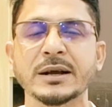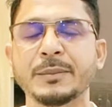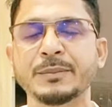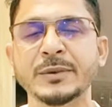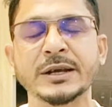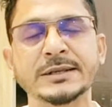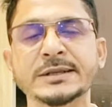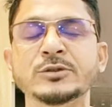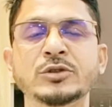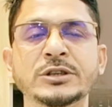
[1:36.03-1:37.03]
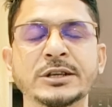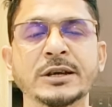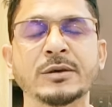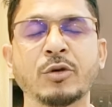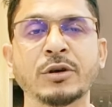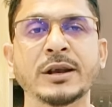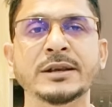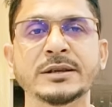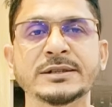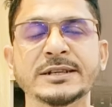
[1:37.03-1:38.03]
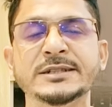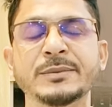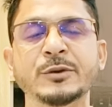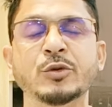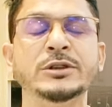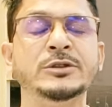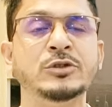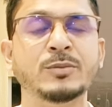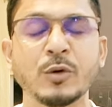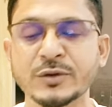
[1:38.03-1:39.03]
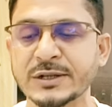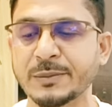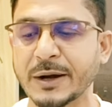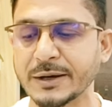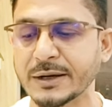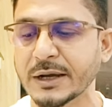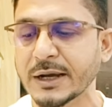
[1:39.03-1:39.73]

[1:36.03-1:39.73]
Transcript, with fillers: আপনি কাছে যদি সেটা অনলাইন সিস্টেমে করে যদি পৌঁছতে পারেন